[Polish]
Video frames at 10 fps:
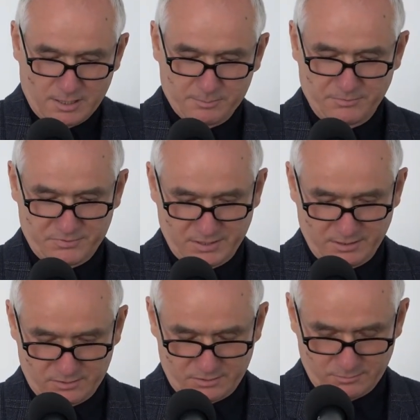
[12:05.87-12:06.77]
aby w
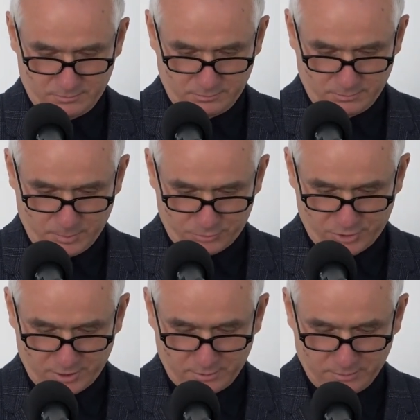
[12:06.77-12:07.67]
sercu ludu
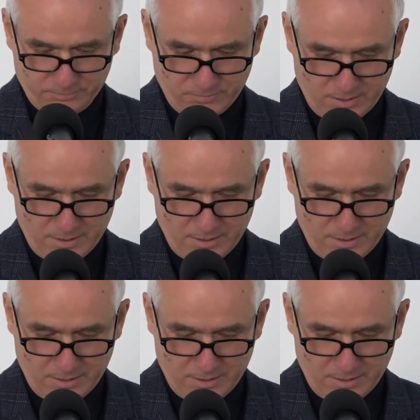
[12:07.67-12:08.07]
Bożego